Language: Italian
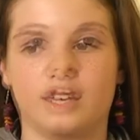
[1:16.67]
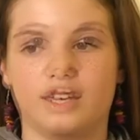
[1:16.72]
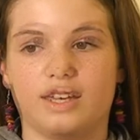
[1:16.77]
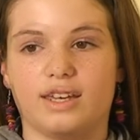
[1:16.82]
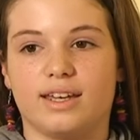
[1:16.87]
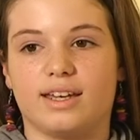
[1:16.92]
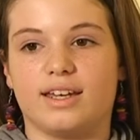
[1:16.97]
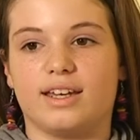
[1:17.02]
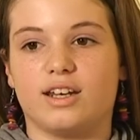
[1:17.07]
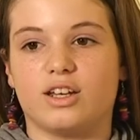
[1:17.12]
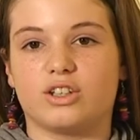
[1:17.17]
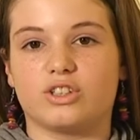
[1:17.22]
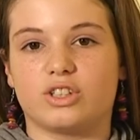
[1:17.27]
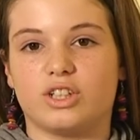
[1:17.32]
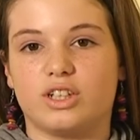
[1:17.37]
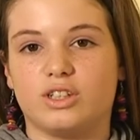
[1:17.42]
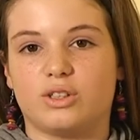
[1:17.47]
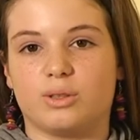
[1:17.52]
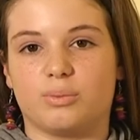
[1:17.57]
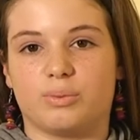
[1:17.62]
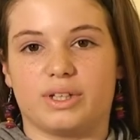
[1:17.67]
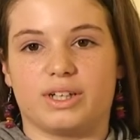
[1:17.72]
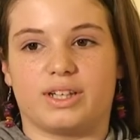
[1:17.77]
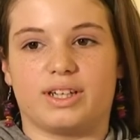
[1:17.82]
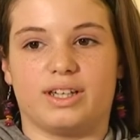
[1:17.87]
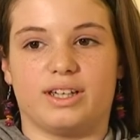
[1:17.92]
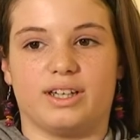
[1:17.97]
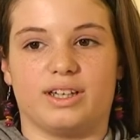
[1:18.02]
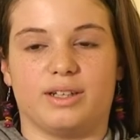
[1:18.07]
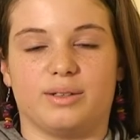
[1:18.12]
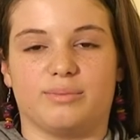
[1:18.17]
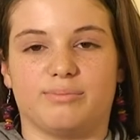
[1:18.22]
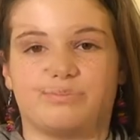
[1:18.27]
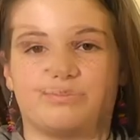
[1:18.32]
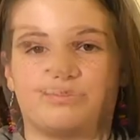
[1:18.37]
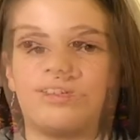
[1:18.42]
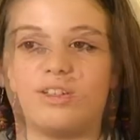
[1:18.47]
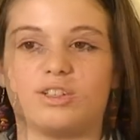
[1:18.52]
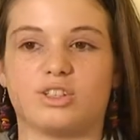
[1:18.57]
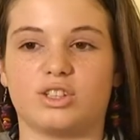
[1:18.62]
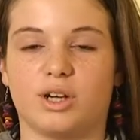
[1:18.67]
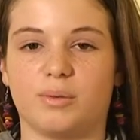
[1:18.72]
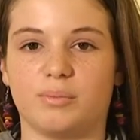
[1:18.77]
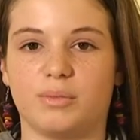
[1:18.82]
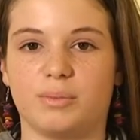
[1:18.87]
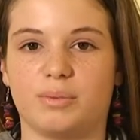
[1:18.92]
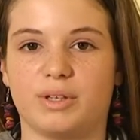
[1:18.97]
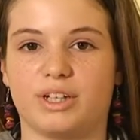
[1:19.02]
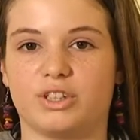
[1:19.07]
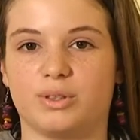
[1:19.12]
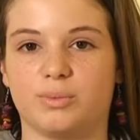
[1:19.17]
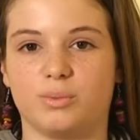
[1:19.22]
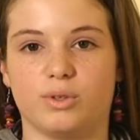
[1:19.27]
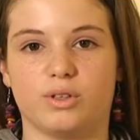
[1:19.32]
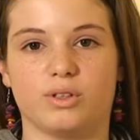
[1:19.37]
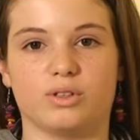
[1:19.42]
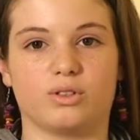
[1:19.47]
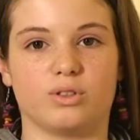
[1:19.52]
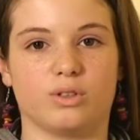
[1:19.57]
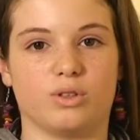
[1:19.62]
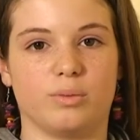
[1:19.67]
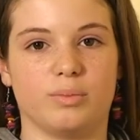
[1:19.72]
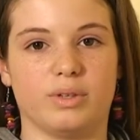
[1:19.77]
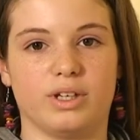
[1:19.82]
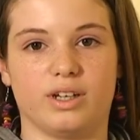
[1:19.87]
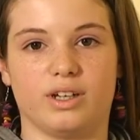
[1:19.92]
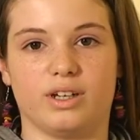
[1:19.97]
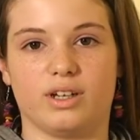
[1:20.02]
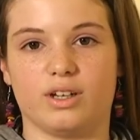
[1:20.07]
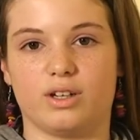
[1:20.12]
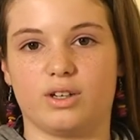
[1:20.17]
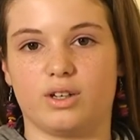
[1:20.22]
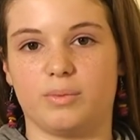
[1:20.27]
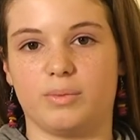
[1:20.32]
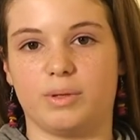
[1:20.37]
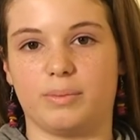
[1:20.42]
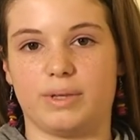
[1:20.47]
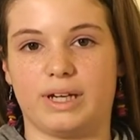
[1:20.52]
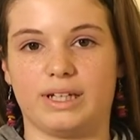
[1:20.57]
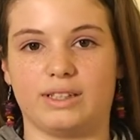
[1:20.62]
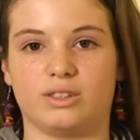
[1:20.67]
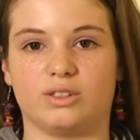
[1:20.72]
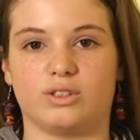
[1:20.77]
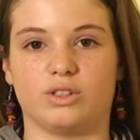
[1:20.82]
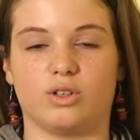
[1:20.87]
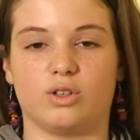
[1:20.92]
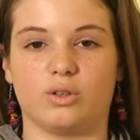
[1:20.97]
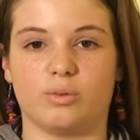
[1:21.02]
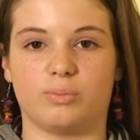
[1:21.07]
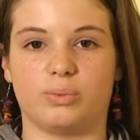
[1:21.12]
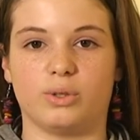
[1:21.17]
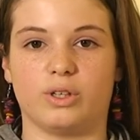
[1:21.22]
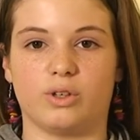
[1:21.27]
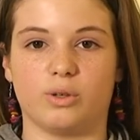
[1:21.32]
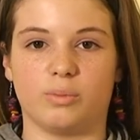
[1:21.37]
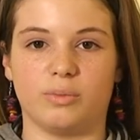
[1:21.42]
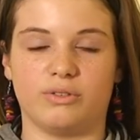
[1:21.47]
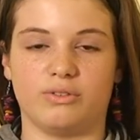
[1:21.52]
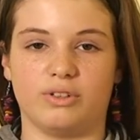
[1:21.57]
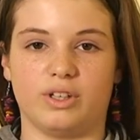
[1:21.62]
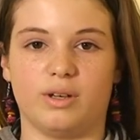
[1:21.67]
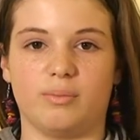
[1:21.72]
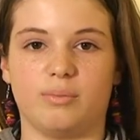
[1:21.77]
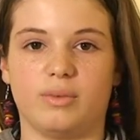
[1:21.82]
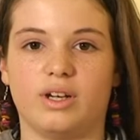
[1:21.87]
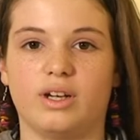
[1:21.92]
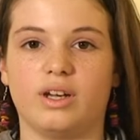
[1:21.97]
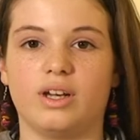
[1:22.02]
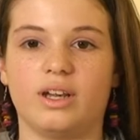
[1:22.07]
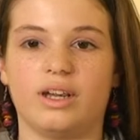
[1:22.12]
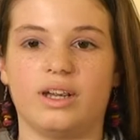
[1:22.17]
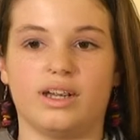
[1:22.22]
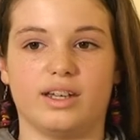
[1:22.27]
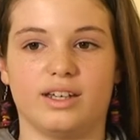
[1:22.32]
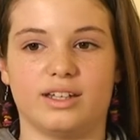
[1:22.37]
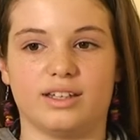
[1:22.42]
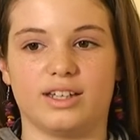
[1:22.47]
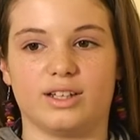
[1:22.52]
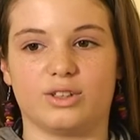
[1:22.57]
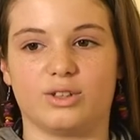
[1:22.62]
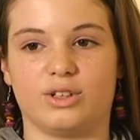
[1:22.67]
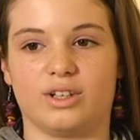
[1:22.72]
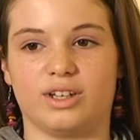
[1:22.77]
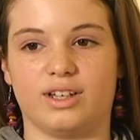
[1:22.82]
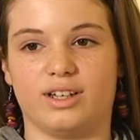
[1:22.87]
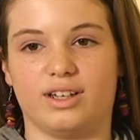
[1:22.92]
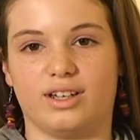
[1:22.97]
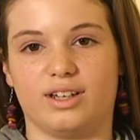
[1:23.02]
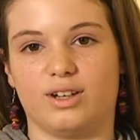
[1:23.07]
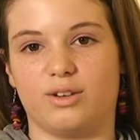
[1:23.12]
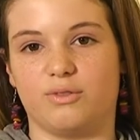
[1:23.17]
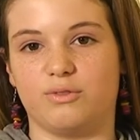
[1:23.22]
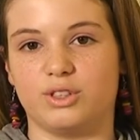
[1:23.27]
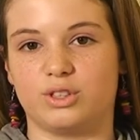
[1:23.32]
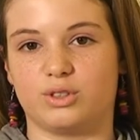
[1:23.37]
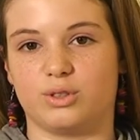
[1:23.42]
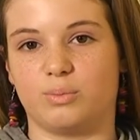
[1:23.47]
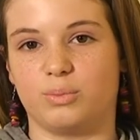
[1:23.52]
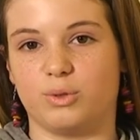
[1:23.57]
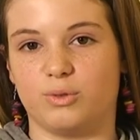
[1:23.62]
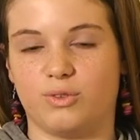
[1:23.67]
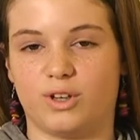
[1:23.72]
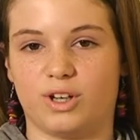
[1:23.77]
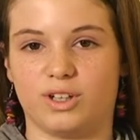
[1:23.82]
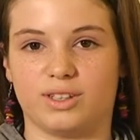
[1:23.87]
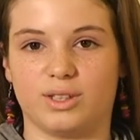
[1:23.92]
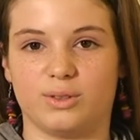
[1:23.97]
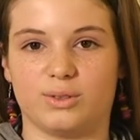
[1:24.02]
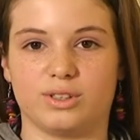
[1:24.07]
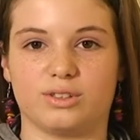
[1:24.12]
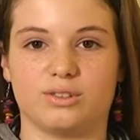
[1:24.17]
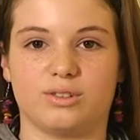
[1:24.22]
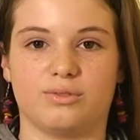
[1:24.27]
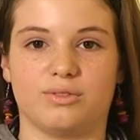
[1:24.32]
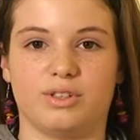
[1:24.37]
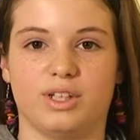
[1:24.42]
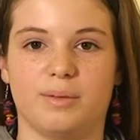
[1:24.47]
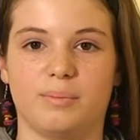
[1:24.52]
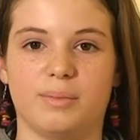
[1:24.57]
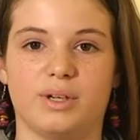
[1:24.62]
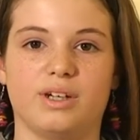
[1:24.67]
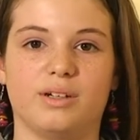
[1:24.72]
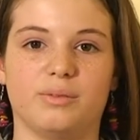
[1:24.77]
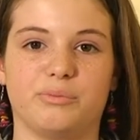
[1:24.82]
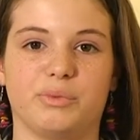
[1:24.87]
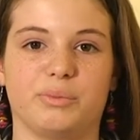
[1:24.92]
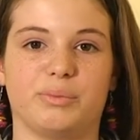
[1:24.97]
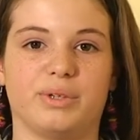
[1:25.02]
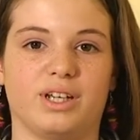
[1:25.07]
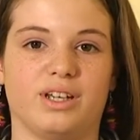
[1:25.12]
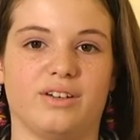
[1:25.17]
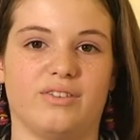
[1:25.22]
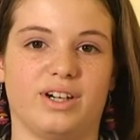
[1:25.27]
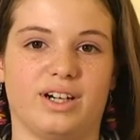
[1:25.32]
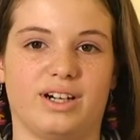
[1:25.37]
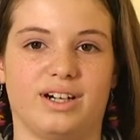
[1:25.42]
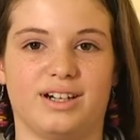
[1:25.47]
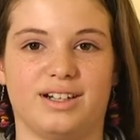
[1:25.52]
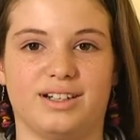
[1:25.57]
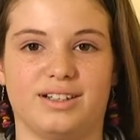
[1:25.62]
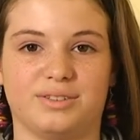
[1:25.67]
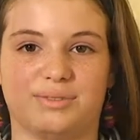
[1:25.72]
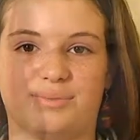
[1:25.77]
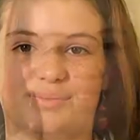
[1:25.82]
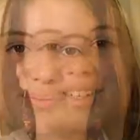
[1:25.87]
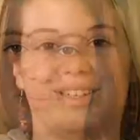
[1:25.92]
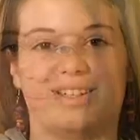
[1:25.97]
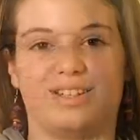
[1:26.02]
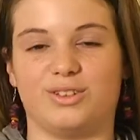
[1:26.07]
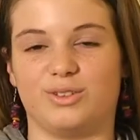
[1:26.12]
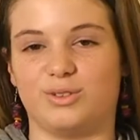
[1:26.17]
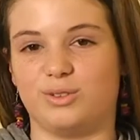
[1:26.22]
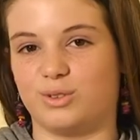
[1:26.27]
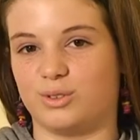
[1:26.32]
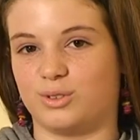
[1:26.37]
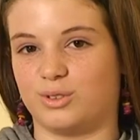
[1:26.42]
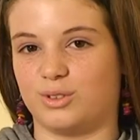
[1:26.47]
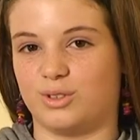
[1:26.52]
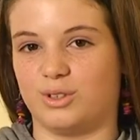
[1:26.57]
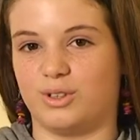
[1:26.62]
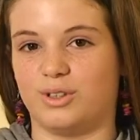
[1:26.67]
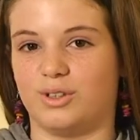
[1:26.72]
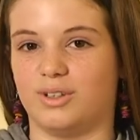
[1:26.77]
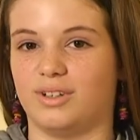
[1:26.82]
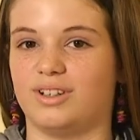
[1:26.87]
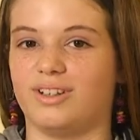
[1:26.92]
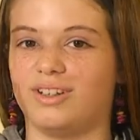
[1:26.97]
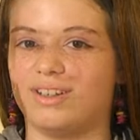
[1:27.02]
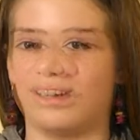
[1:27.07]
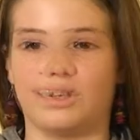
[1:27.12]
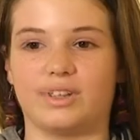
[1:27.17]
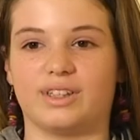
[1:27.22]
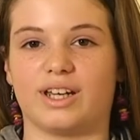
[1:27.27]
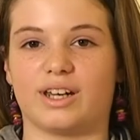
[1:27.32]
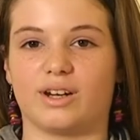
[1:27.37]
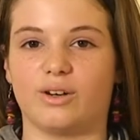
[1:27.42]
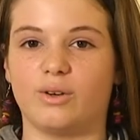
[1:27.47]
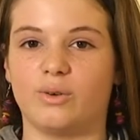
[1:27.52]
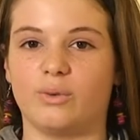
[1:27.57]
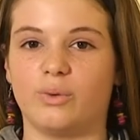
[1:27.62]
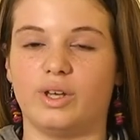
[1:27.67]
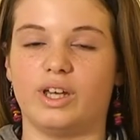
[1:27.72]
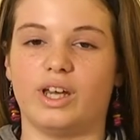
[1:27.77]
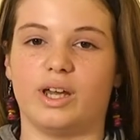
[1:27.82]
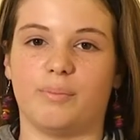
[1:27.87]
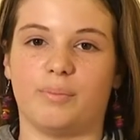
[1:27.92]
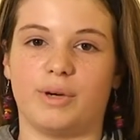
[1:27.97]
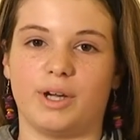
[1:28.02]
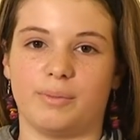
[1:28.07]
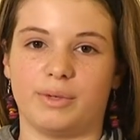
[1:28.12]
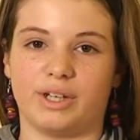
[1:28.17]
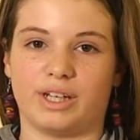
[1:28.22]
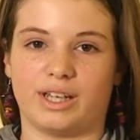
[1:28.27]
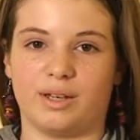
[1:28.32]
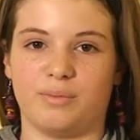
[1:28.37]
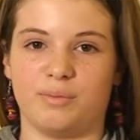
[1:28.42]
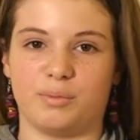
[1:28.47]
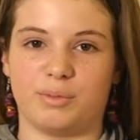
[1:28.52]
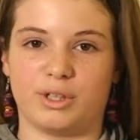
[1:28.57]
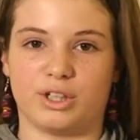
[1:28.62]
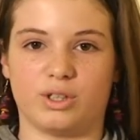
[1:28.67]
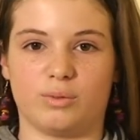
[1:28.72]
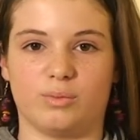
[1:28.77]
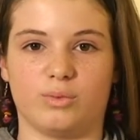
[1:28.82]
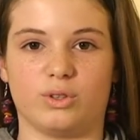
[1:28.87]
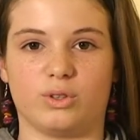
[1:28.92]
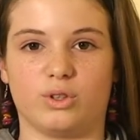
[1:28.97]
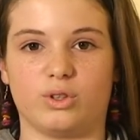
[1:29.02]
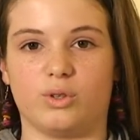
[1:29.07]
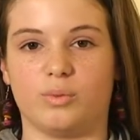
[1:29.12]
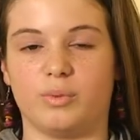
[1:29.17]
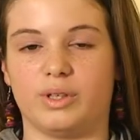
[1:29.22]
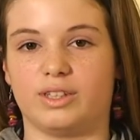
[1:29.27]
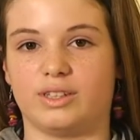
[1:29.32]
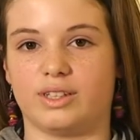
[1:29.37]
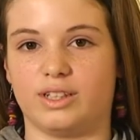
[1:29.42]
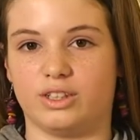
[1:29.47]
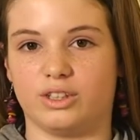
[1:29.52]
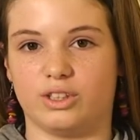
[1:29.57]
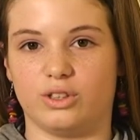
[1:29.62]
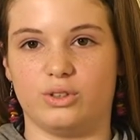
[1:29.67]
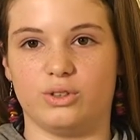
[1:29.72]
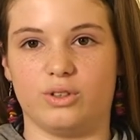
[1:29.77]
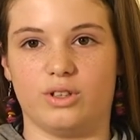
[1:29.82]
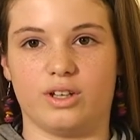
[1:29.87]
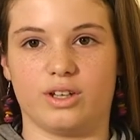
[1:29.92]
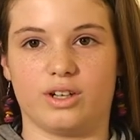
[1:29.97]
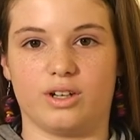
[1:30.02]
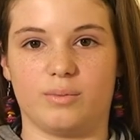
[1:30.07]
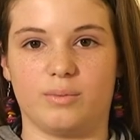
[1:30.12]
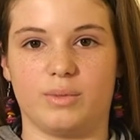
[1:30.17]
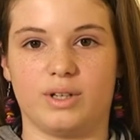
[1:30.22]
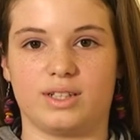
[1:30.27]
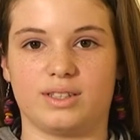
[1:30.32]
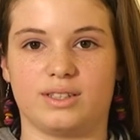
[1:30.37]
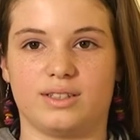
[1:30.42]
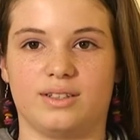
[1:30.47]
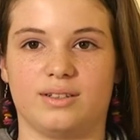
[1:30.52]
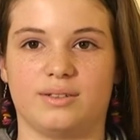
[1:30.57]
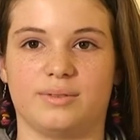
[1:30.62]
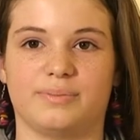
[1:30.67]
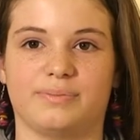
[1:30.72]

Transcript: E l'ho scelto perché, non lo so, mi piace molto come, come pezzo e co pure come film e dato che l'ho visto più volte questo film mi pareva giusto portarlo qui e poi perché mi piace molto come attrice Giulia Roberts.